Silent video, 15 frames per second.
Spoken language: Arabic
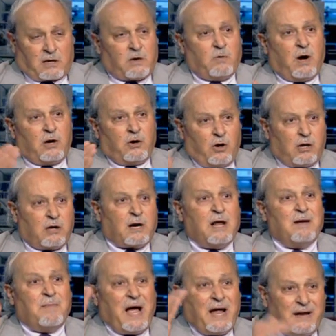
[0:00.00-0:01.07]
القوى الاخرى
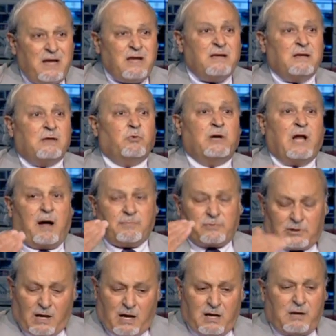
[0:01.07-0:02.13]
المعنيه واللي عم
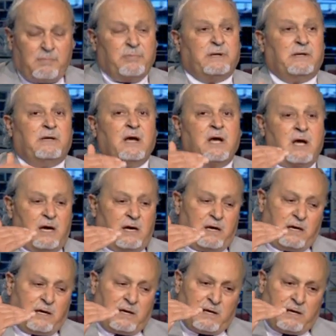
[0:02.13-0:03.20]
تطالب
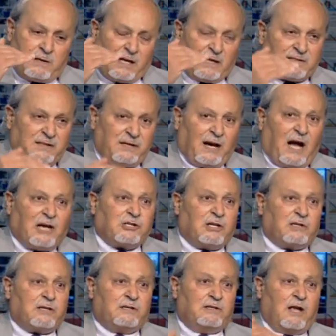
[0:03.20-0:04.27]
بتسيير آه،
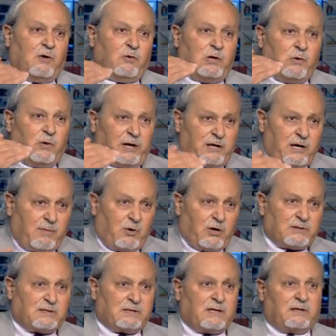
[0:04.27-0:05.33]
عجله الدوله واحياء
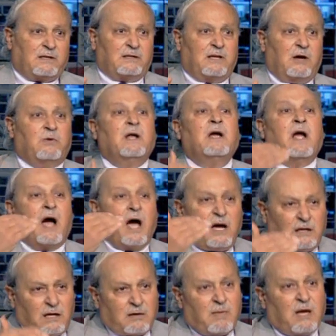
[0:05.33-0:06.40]
مؤسسات الدوله
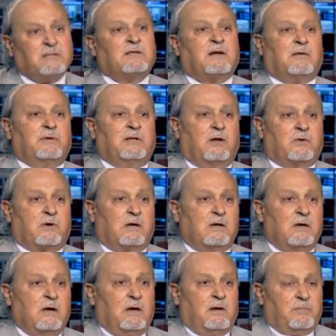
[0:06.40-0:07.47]
ايضا مقصره بدورها
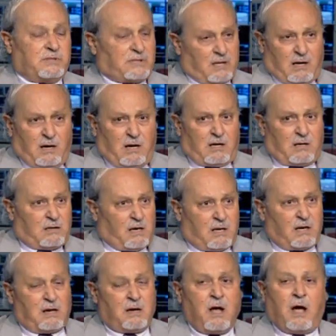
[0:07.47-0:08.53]
بصراحه
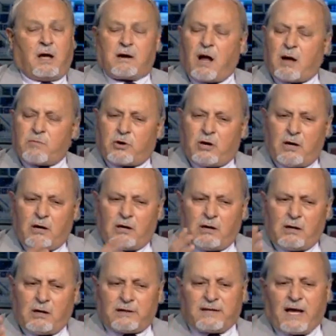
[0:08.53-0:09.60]
انا رغم
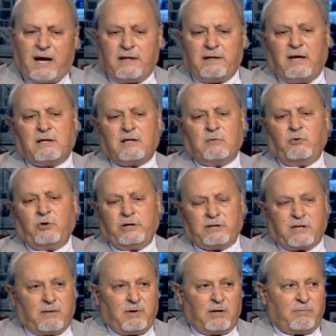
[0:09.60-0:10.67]
كل التعقيدات
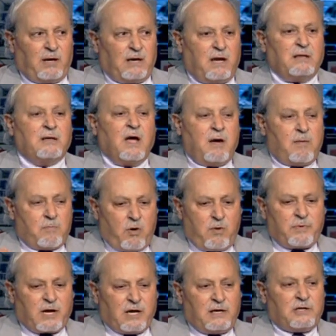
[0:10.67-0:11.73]
المحيطه بالبلد
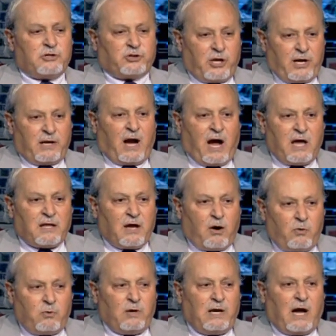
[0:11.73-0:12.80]
ممكن الشارع هذا
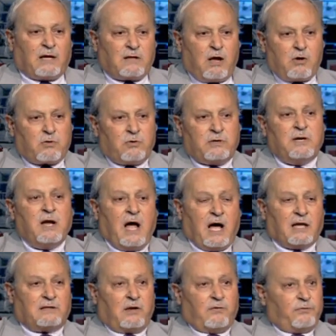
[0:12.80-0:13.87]
هو اللي اعطاكم
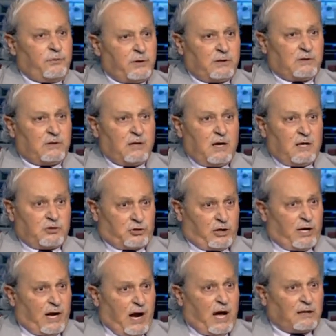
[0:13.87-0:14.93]
هالتفويض
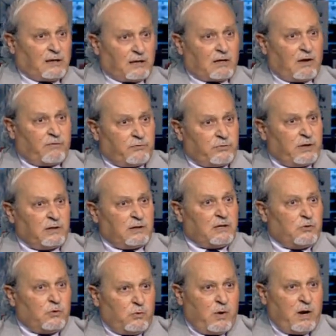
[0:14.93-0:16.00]
الشارع عطى تفويض
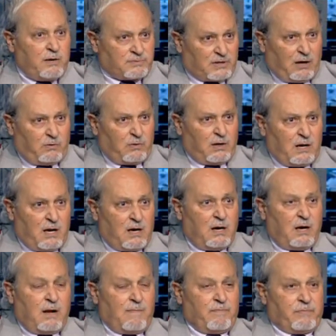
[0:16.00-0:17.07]
لنواب صح ولا لا
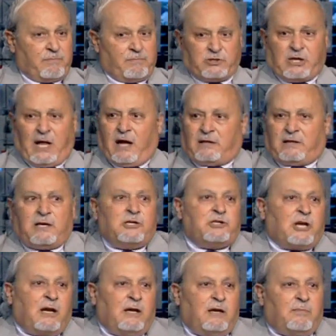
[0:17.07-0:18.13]
نعم مش لحتى
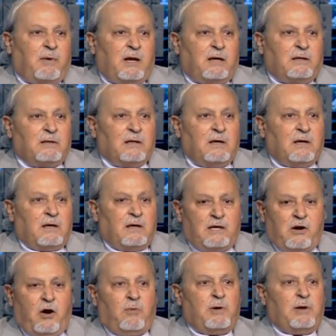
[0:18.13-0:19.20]
ينشل البلد
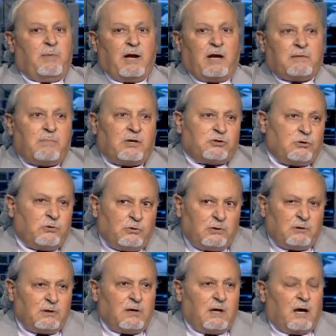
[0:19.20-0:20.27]
اليوم البلد
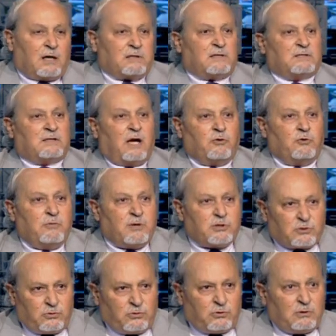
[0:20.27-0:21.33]
مشلول اقتصاده
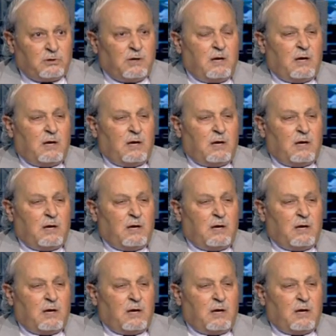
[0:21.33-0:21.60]
مشلول